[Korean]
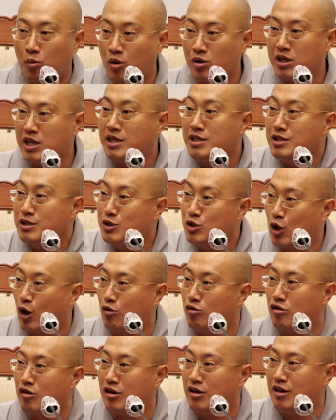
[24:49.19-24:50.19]

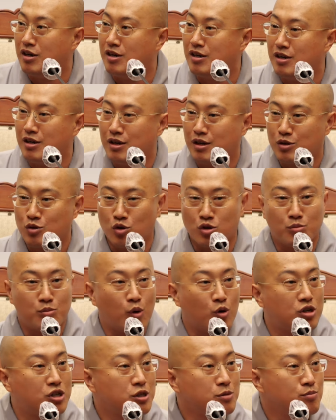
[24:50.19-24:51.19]
인서울 또는
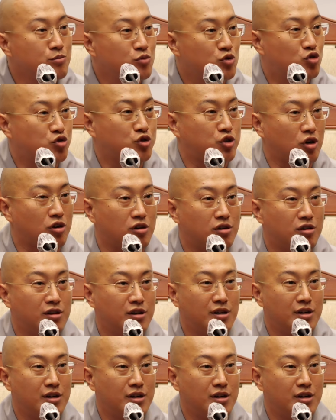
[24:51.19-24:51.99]
뭐 금수저